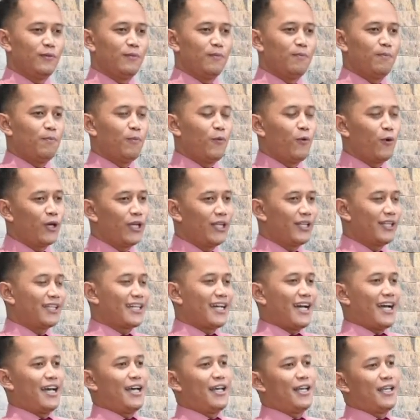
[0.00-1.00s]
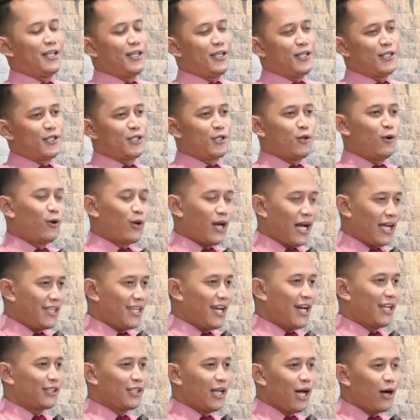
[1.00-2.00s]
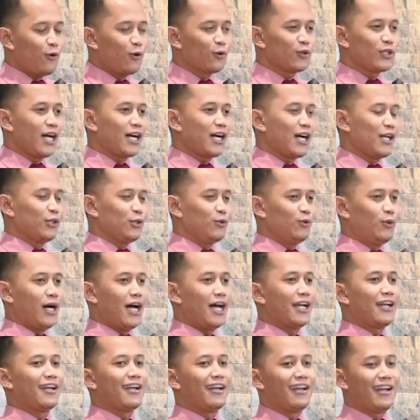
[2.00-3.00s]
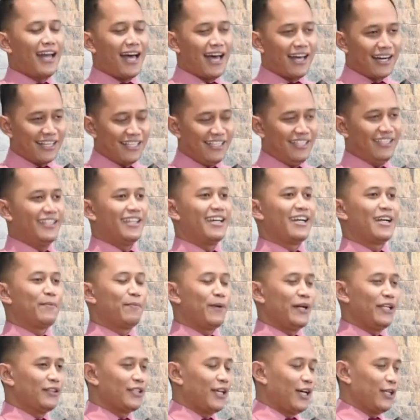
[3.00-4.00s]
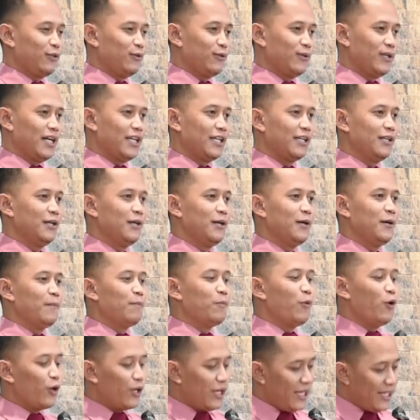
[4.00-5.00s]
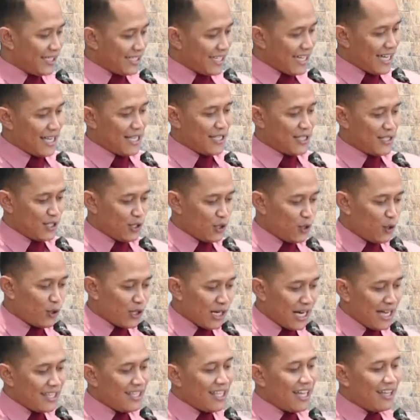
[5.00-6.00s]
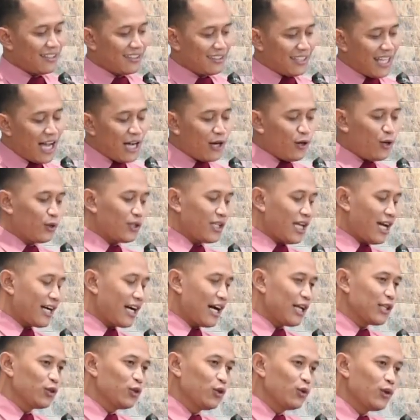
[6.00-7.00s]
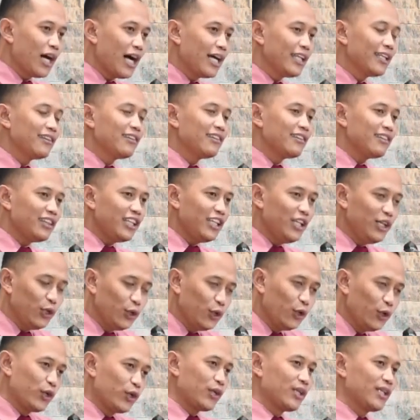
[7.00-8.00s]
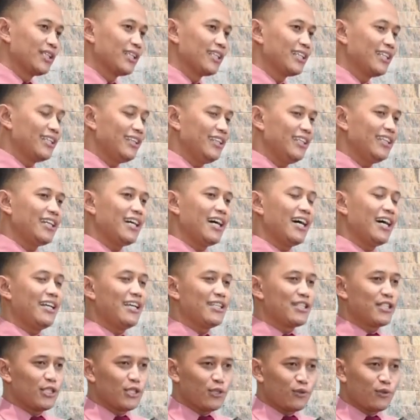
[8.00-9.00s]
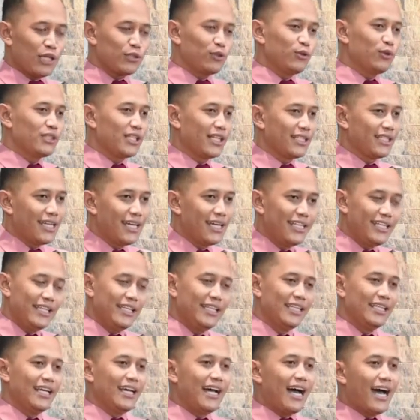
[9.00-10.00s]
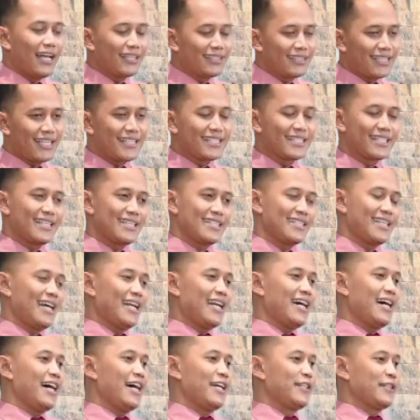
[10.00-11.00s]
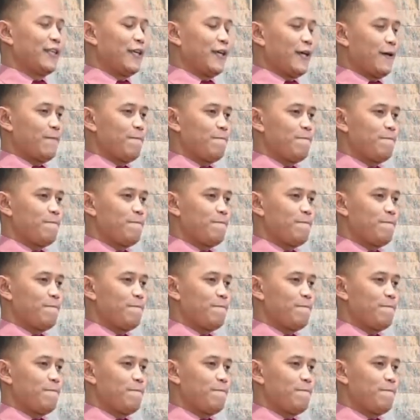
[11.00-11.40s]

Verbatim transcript: Mungkinkah seorang yang takut akan Tuhan lari dari perintah Tuhan? Mungkinkah seorang yang takut akan Tuhan tidur ketika ada sesuatu terjadi atas kesalahannya?